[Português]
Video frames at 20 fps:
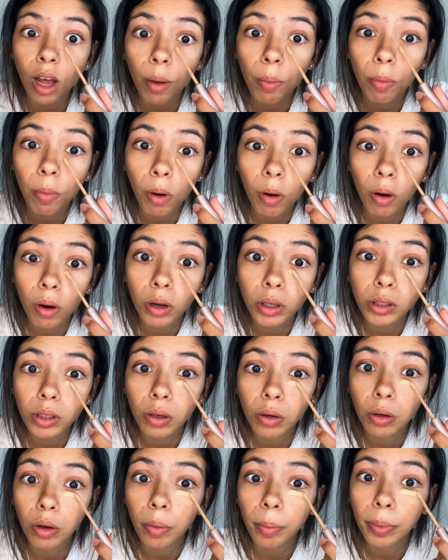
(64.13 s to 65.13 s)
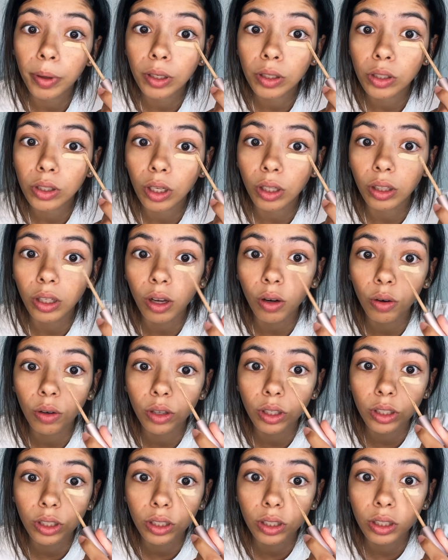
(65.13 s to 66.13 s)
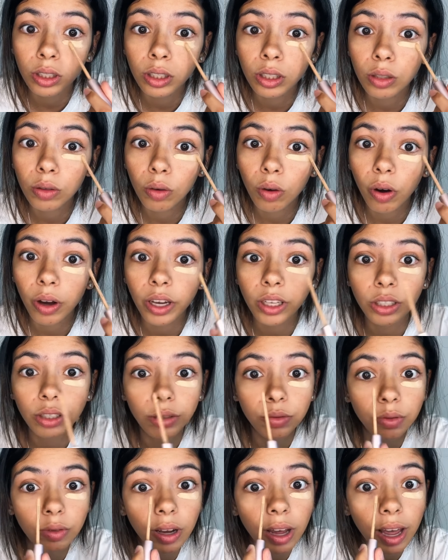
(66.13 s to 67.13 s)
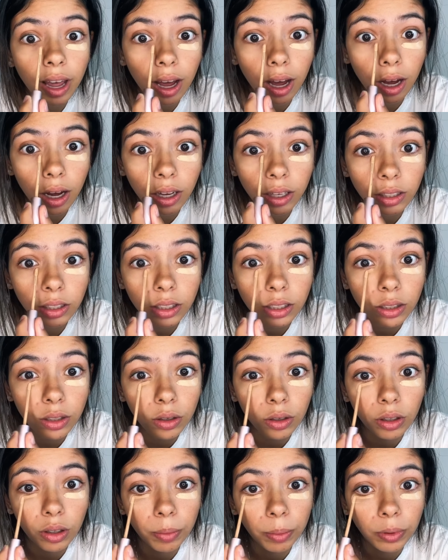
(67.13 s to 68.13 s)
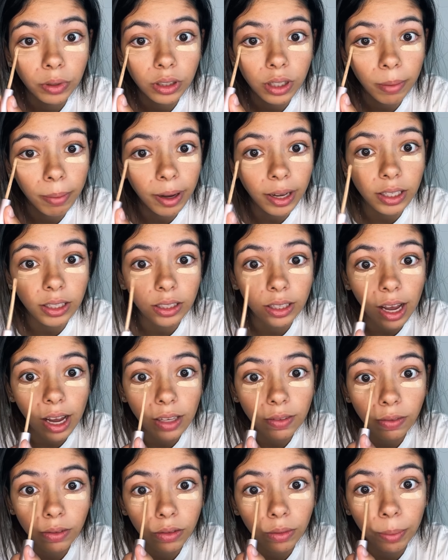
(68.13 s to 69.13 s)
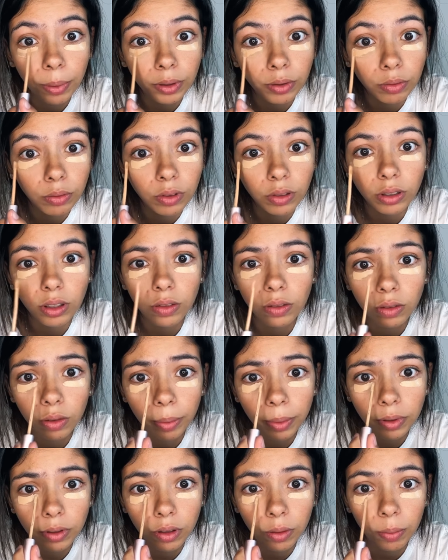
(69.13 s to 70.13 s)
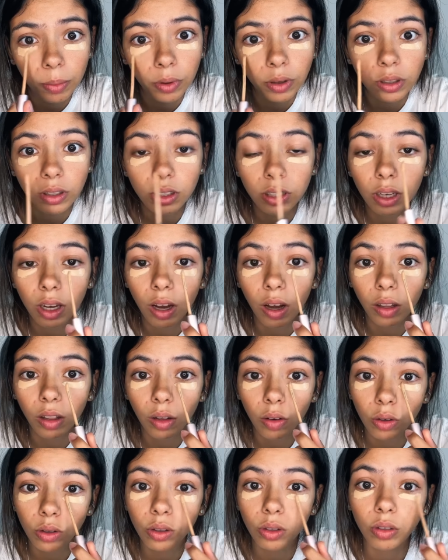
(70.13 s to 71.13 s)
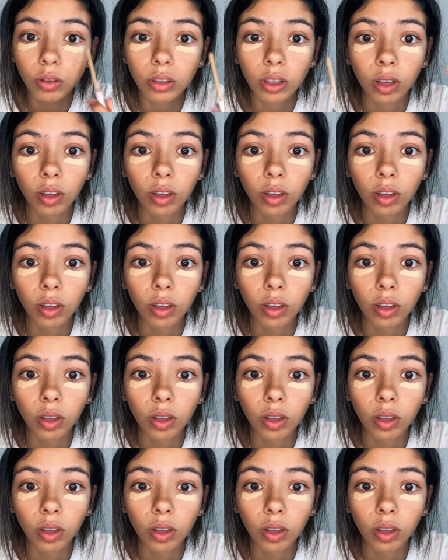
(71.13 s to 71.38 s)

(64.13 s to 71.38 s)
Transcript: Sabe uma coisa que eu não aprendi até hoje? Se o corretivo é antes ou depois da base. Às vezes eu passo antes, às vezes eu passo depois e até hoje eu não